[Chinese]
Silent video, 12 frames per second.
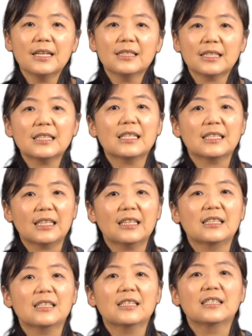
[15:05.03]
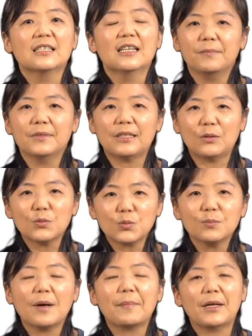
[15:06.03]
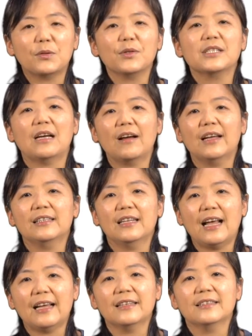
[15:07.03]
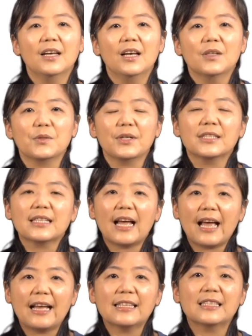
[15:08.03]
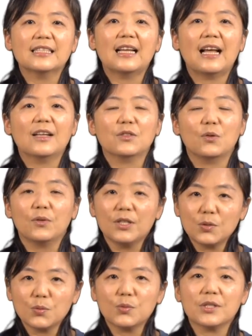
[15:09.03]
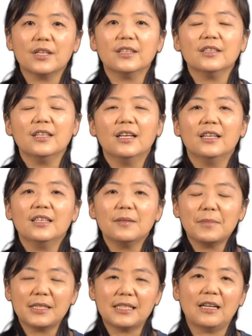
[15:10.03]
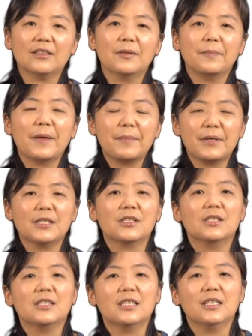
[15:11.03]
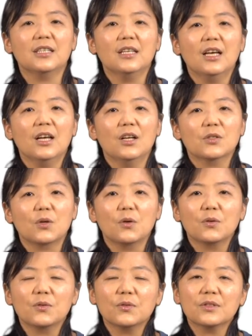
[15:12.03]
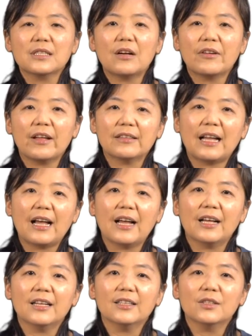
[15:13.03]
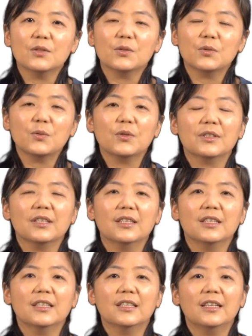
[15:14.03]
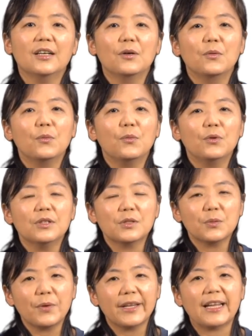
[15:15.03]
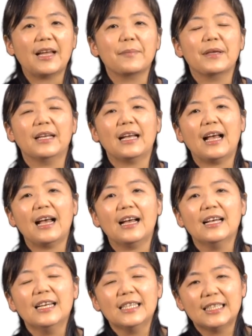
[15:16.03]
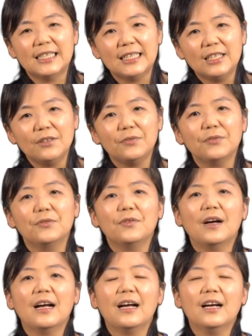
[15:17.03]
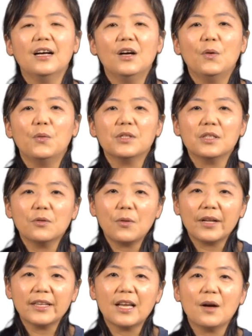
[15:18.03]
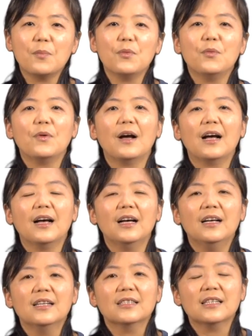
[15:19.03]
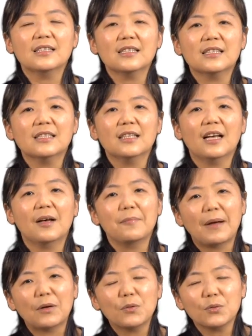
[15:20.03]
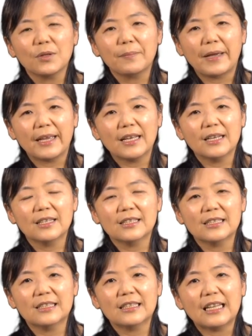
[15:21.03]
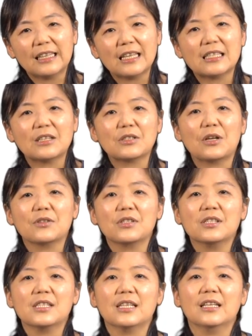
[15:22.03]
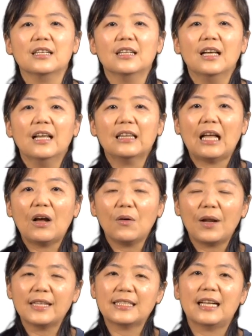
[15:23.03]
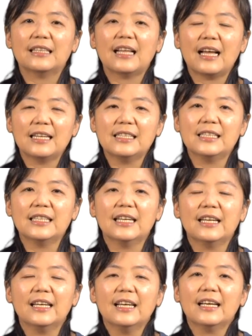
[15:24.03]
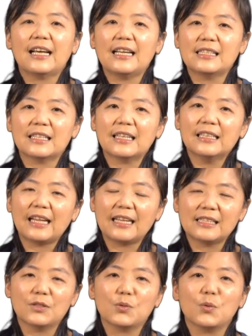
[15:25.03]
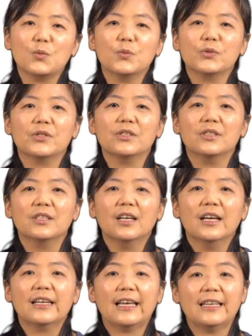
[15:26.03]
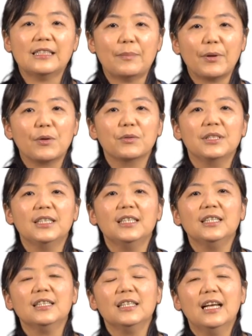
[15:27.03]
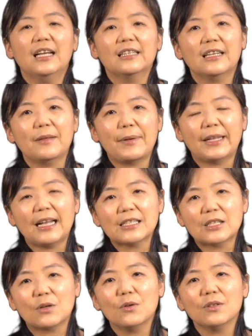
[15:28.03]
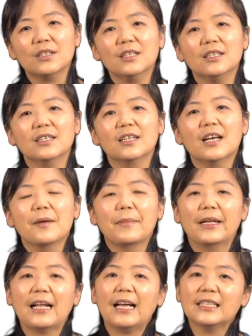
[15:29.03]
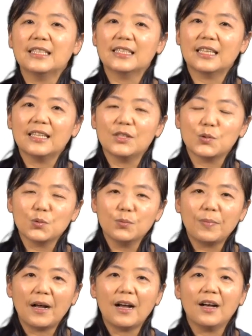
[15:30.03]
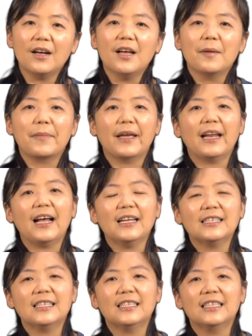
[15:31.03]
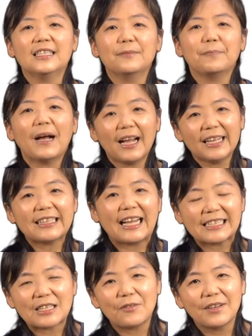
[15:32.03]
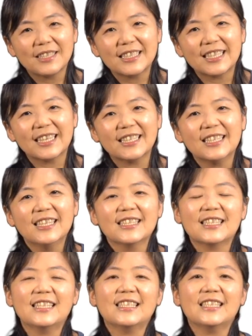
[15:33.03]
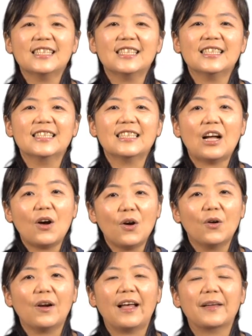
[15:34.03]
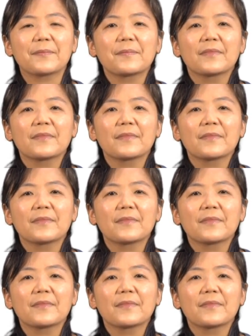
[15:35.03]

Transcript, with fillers: 这些真的是展露出妈妈对小孩的爱。所以，在孩子啊从一出生那么小的 baby 时期，从照料他做的呃，无论是喂奶瓶啊、洗衣服啊，或是换尿布啊，甚至是很忙碌的每一个大大小小的事情，到后来长大一些，开始跟孩子说故事。给小朋友听，那也陪他写功课，陪他一起整理书包，陪他一起帮他打扫房间，甚至是到后来，